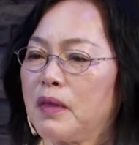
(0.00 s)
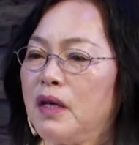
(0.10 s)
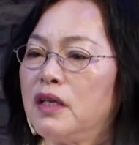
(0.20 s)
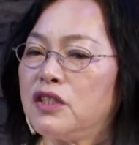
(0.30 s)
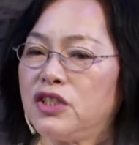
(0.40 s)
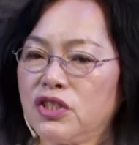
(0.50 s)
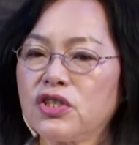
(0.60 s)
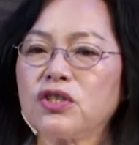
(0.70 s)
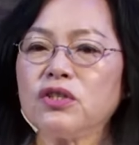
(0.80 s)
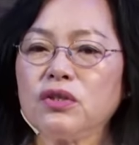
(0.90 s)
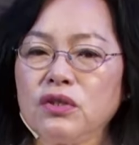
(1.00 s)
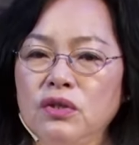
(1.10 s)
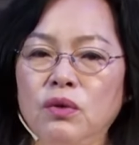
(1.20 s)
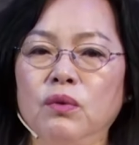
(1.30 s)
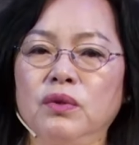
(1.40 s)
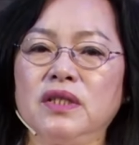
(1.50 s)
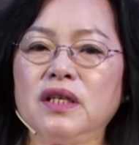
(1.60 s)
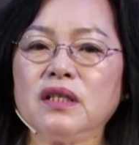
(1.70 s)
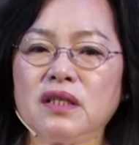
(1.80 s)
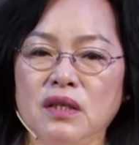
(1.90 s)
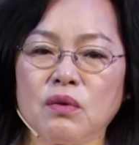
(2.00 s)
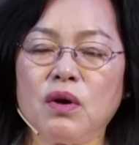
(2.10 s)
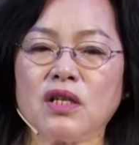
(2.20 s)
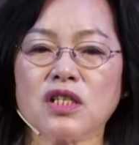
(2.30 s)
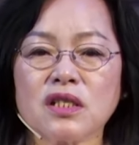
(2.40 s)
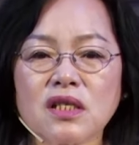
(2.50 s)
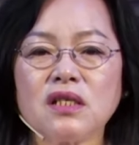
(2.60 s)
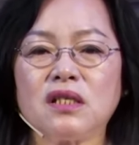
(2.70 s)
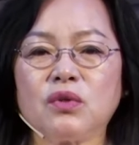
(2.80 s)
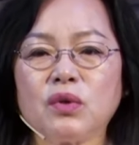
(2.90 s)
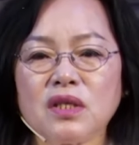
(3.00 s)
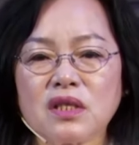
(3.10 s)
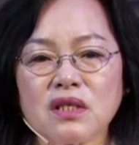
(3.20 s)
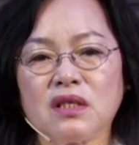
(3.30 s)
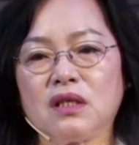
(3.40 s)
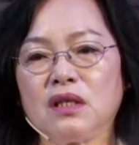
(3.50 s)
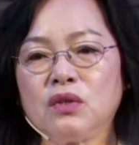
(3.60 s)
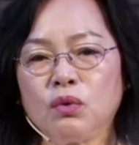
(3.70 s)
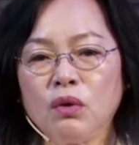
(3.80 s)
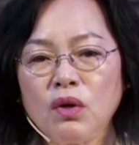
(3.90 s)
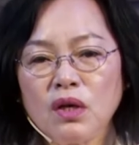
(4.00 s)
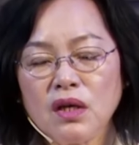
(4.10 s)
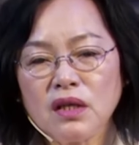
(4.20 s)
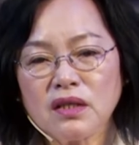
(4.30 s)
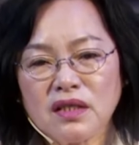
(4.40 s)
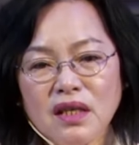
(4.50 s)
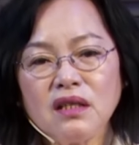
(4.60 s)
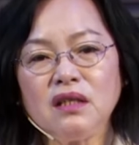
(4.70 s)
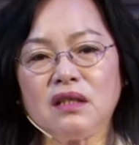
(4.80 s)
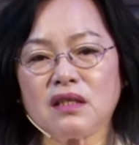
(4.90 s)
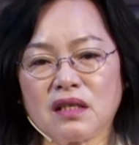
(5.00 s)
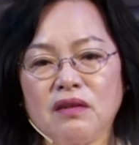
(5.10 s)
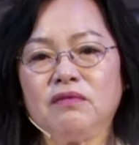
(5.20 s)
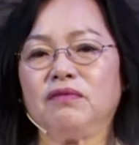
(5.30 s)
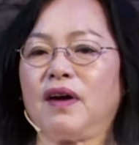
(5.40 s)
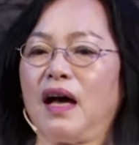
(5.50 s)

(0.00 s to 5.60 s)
其实有些情况是自己对自己的一种心理的惩罚，